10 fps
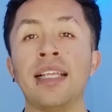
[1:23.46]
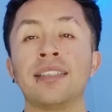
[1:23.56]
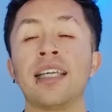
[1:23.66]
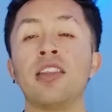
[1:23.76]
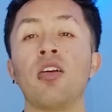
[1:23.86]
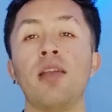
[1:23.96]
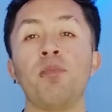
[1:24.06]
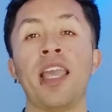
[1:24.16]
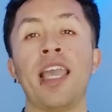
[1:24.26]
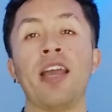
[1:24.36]
Alessandro Del
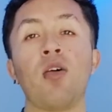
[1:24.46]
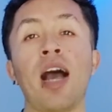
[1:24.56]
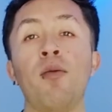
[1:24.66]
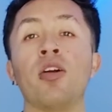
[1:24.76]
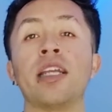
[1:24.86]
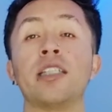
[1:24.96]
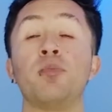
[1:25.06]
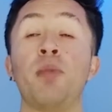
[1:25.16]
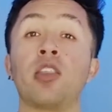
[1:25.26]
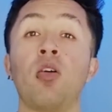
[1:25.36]
Piero habló
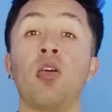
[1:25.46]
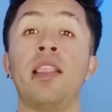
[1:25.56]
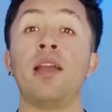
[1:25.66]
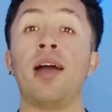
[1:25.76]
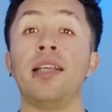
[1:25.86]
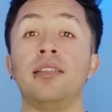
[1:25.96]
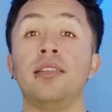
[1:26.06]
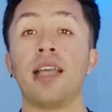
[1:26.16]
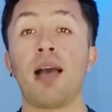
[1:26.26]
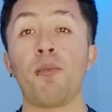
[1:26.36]
respecto de Ener
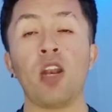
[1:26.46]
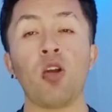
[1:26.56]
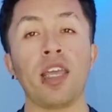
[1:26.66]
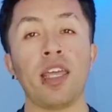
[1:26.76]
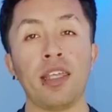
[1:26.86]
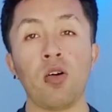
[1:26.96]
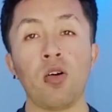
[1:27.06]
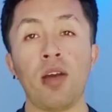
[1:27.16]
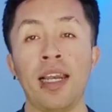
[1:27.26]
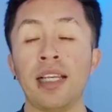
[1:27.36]
Valencia. Mira lo que
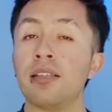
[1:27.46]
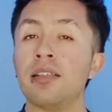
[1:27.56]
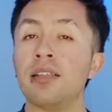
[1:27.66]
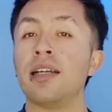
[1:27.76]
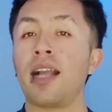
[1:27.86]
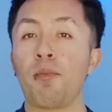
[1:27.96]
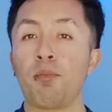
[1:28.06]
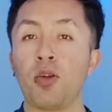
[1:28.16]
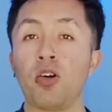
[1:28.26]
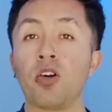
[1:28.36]
dijo el
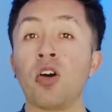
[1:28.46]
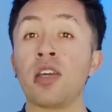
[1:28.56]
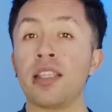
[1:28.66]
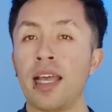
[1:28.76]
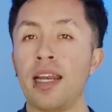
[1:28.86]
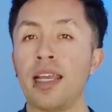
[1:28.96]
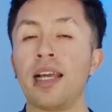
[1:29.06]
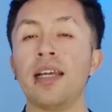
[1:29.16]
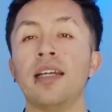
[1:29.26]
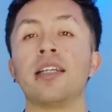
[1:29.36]
campeón con
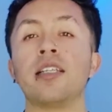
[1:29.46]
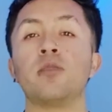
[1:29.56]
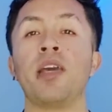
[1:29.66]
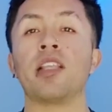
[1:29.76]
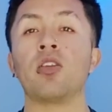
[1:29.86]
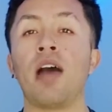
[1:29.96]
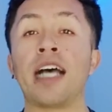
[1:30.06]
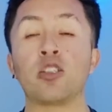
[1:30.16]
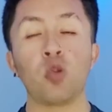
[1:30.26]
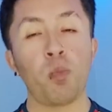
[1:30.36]
Italia respecto
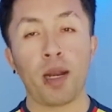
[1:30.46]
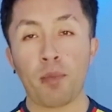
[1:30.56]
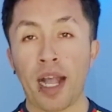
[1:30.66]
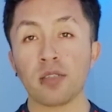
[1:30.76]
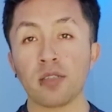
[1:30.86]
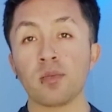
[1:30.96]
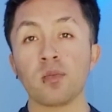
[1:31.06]
a Superman.